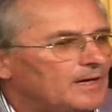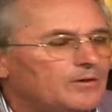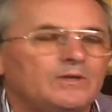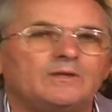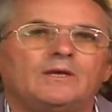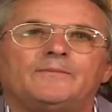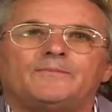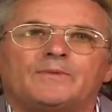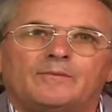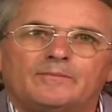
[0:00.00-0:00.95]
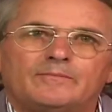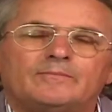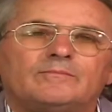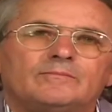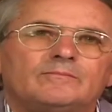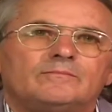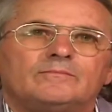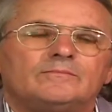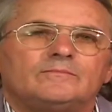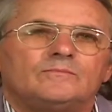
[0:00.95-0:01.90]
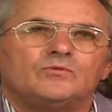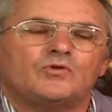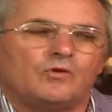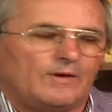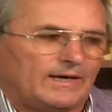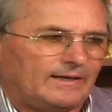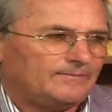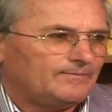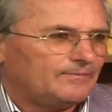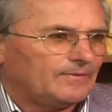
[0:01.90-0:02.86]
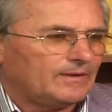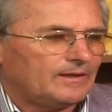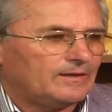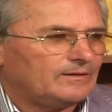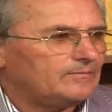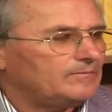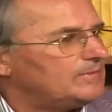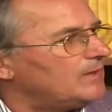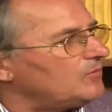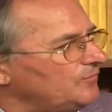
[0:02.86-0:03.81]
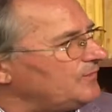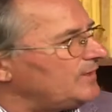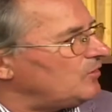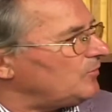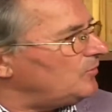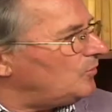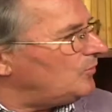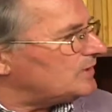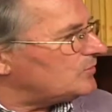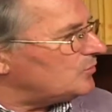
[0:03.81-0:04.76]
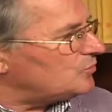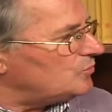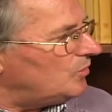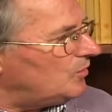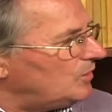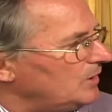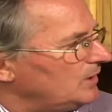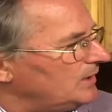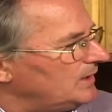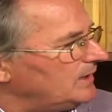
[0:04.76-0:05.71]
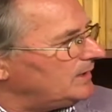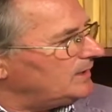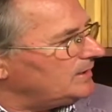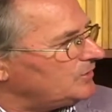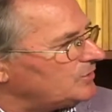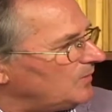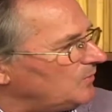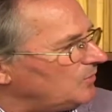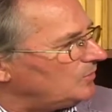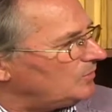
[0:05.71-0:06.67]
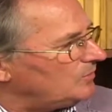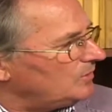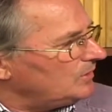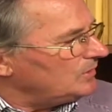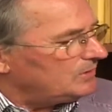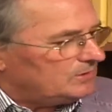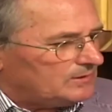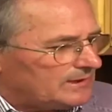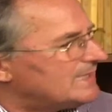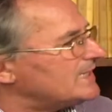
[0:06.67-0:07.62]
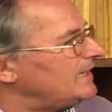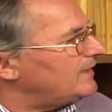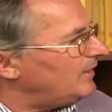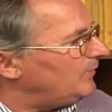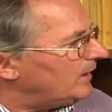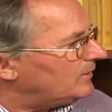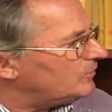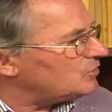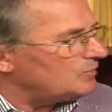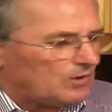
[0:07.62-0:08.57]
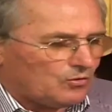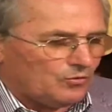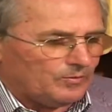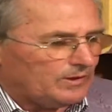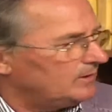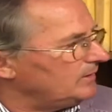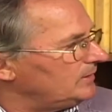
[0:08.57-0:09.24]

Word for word: E quindi mh, mm, un giovane mm, mi ha confidato proprio questo suo eh, diciamo, eh, risentimento. Dice ma come?